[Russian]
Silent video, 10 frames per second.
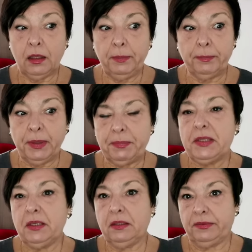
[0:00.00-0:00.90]
И мы
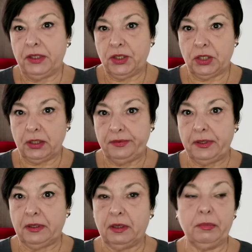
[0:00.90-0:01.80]
беседовали с
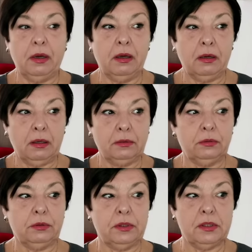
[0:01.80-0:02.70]
человеком, э,
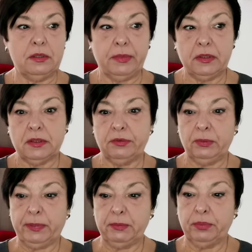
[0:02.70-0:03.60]
который занимался
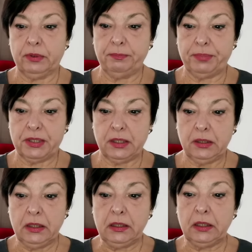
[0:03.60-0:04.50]
вот подбором
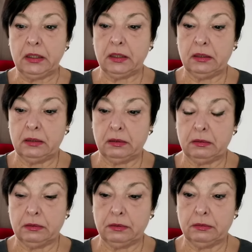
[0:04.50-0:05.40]
персонала.
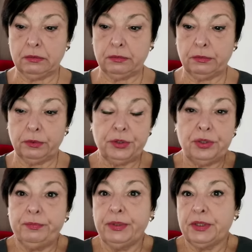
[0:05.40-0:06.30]
Э,
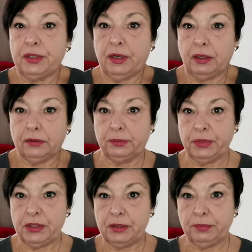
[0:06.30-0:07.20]
очень быстро как-то
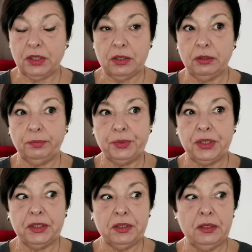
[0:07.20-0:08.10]
мы с ним нашли
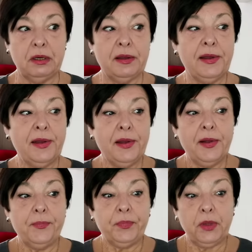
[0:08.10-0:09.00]
общий язык.
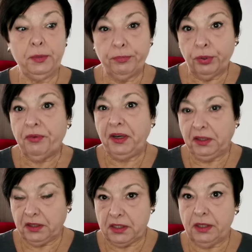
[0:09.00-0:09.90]
И
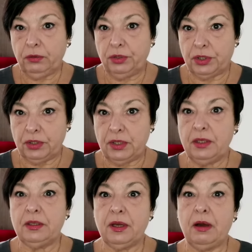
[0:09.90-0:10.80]
буквально на следующий
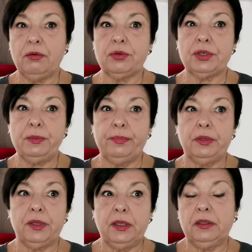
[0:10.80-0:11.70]
день я уже
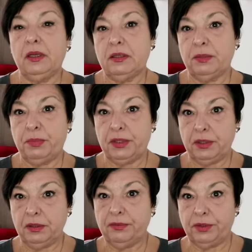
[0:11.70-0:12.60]
была на
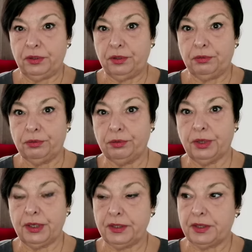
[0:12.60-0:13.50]
собеседовании у
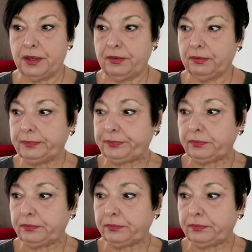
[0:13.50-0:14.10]
хозяев.